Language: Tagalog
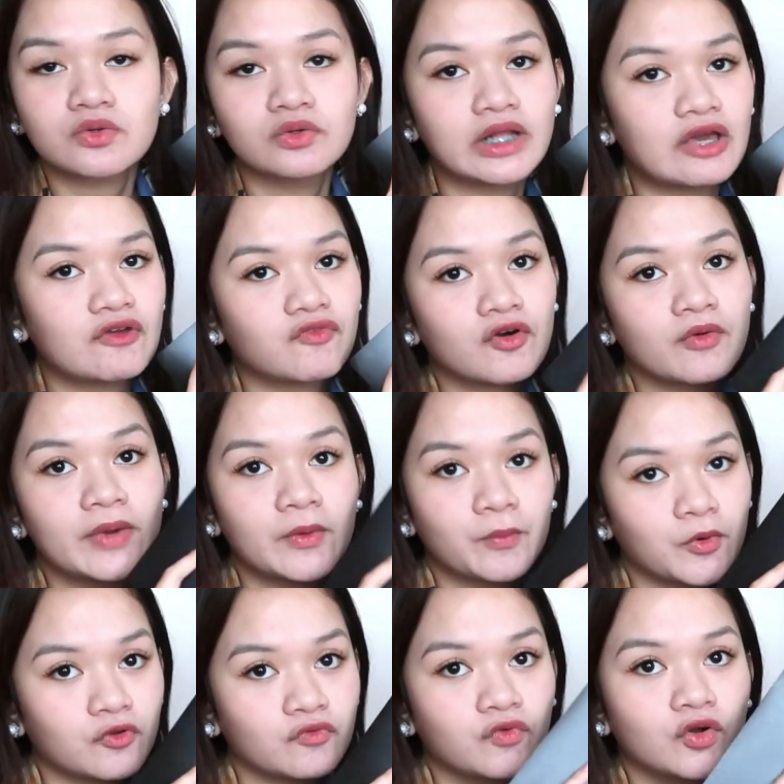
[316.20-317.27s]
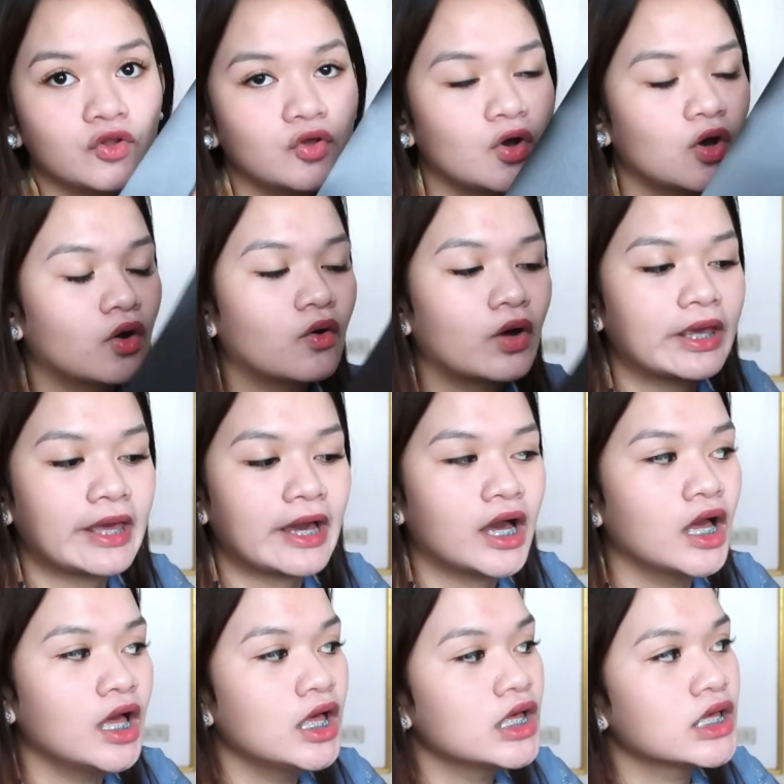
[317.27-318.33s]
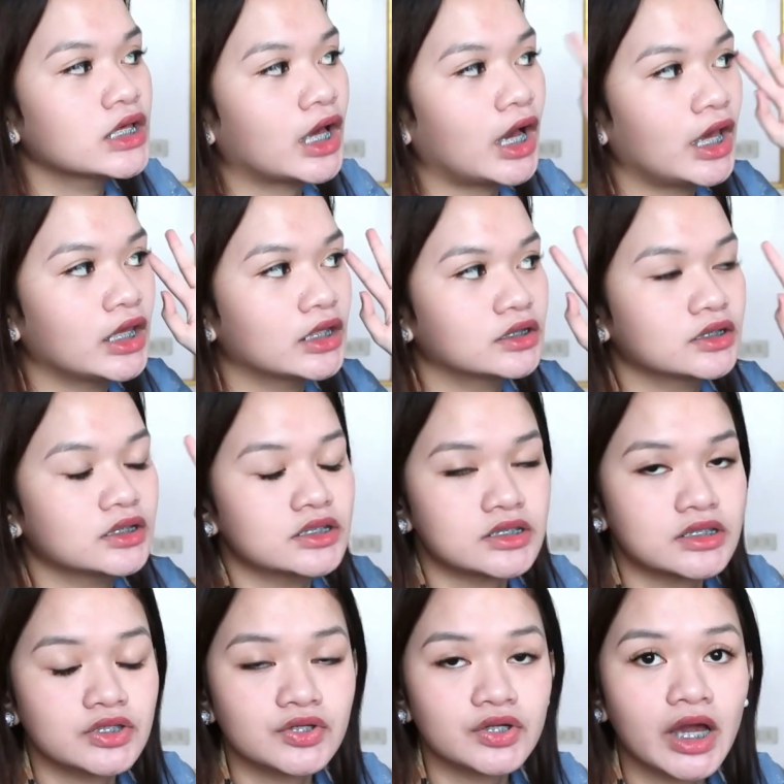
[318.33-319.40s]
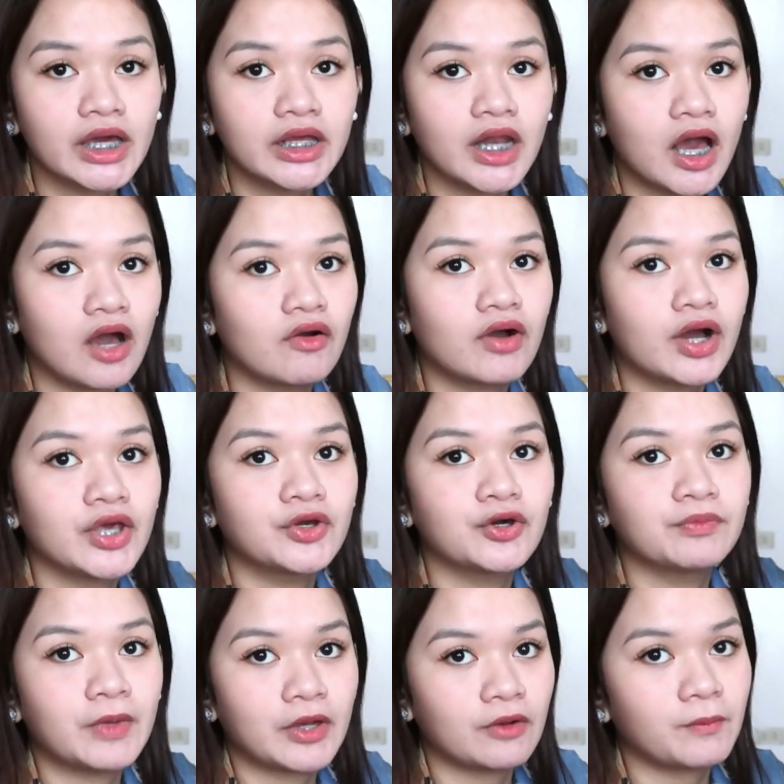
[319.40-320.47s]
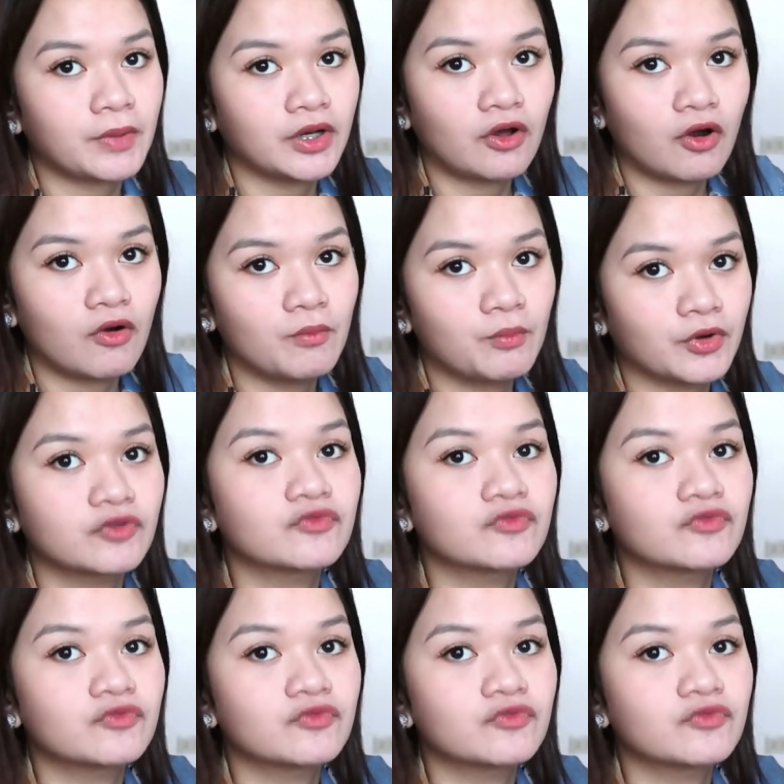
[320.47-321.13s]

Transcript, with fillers: school life ko, may portfolio ako. Kaya, kahit senior high na ako ngayon, meron pa rin akong